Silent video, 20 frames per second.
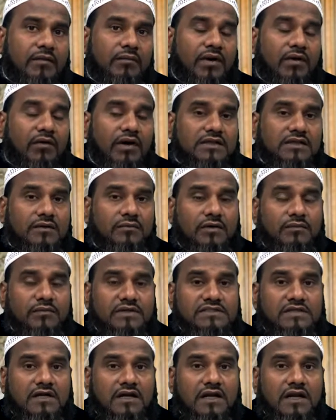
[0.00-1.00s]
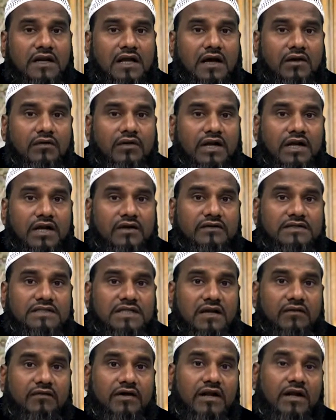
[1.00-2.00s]
ప్రవక్త ముహమ్మద్ సల్లల్లాహు అలహి
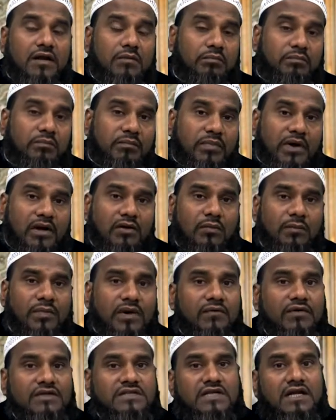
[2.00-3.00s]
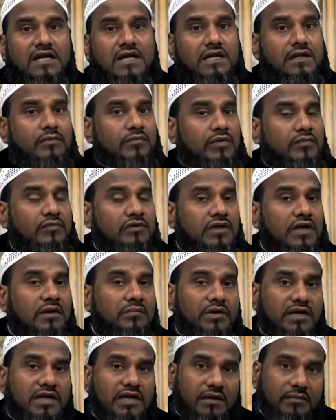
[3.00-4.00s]
వసలం వారికి పలు ప్రవచనాలు మీ ముందర
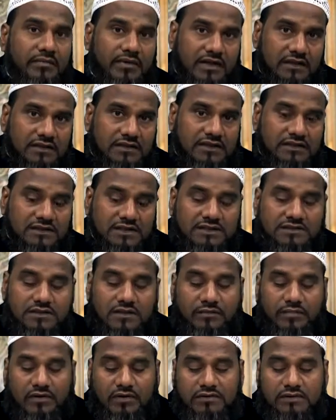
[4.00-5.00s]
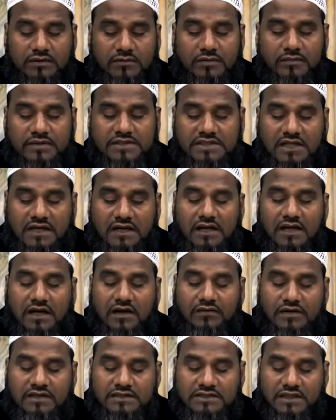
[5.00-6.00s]
పెట్టే ప్రయత్నం చేశాను ప్రవక్త ముహమ్మద్
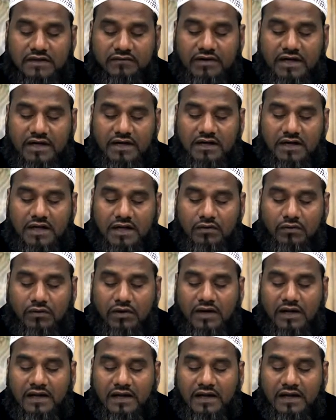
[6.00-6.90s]
సల్లల్లాహు అలైహి వారు అన్నారు